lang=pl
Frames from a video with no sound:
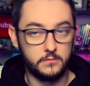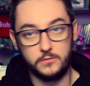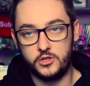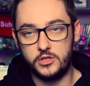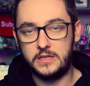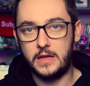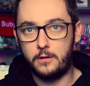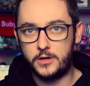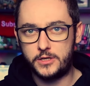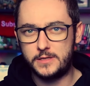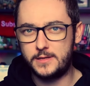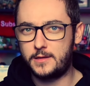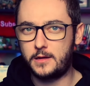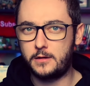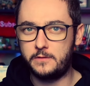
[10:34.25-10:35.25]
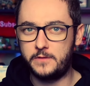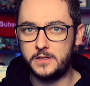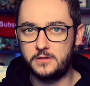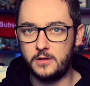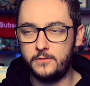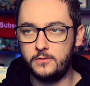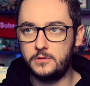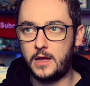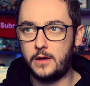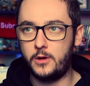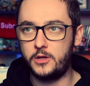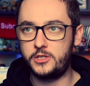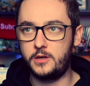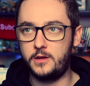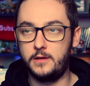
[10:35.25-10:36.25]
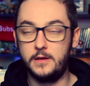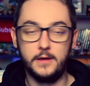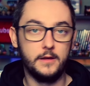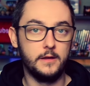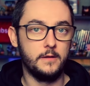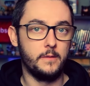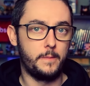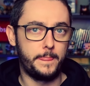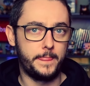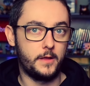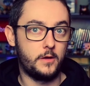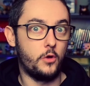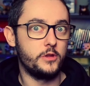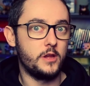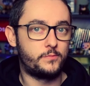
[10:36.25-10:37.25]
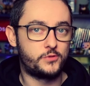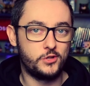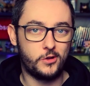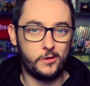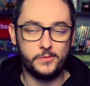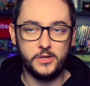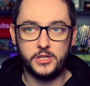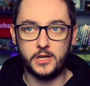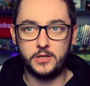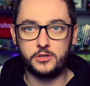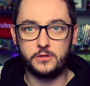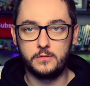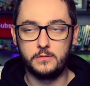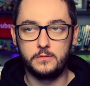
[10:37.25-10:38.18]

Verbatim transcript: Czyli dała się zaatakować znowu, dała się onieprzytomnić aż?